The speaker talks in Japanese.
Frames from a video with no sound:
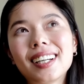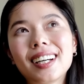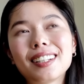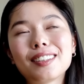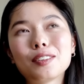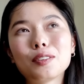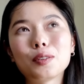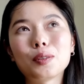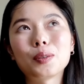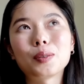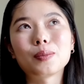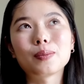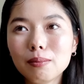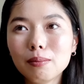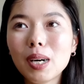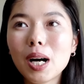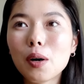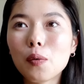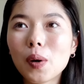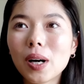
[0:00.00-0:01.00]
あと
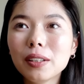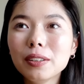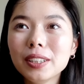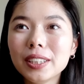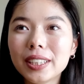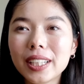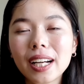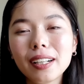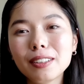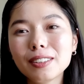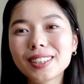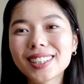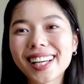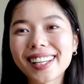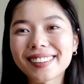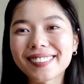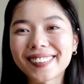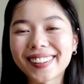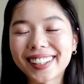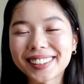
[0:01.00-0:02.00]
悪い
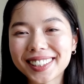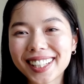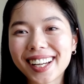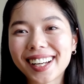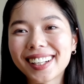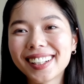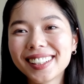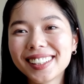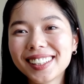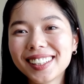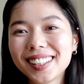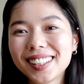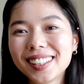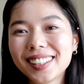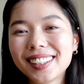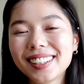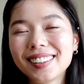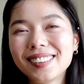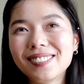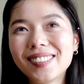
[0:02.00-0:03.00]
ヤクザとかさ
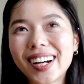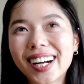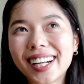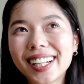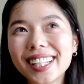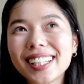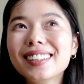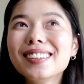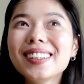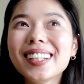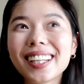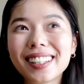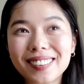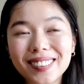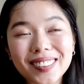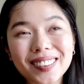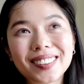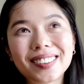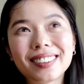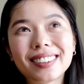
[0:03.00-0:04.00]
いるけ
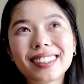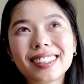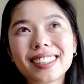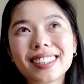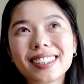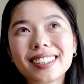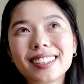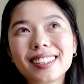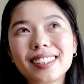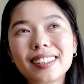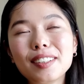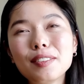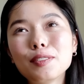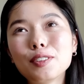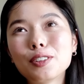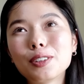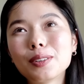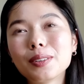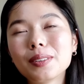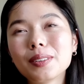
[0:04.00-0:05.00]
ど、で
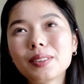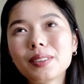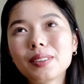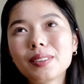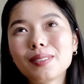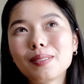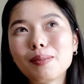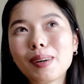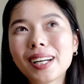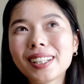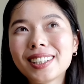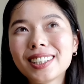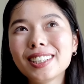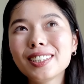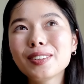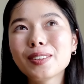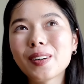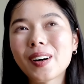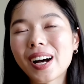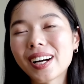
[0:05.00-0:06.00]
も
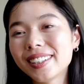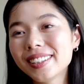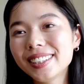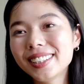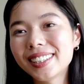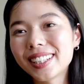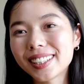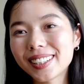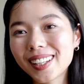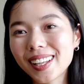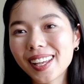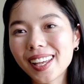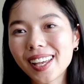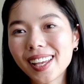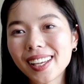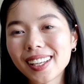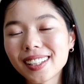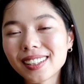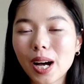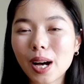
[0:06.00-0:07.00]
街を歩いて
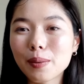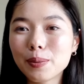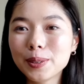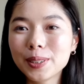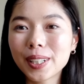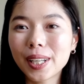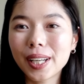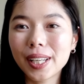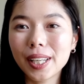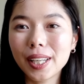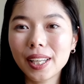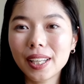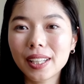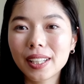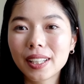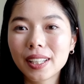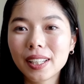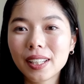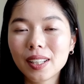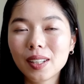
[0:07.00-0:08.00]
て危ない
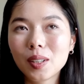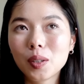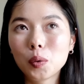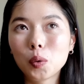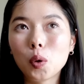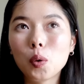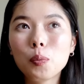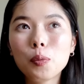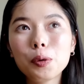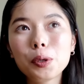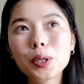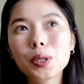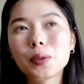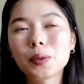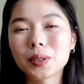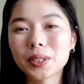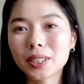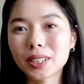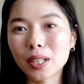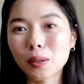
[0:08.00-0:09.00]
思い
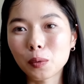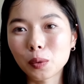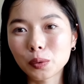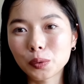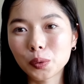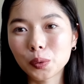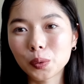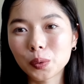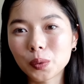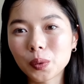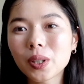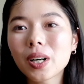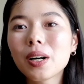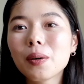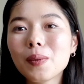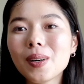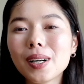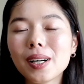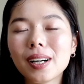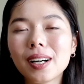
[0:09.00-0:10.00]
をしたことと
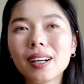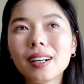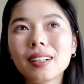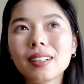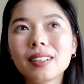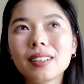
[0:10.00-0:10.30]
かは